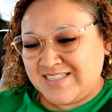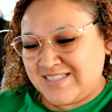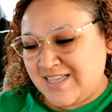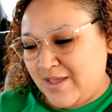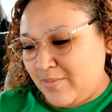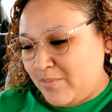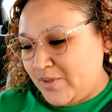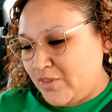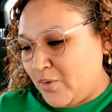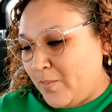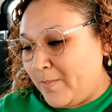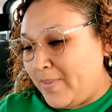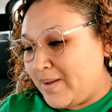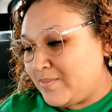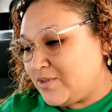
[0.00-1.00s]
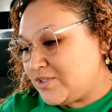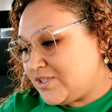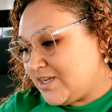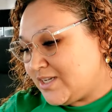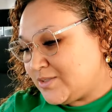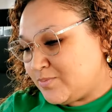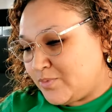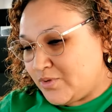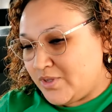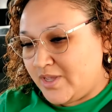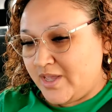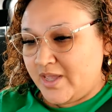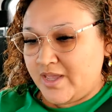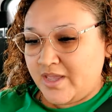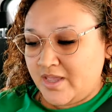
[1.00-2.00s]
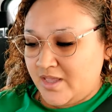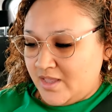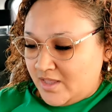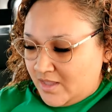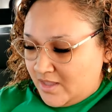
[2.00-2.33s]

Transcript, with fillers: Así es que, bueno, vámonos chicas porque...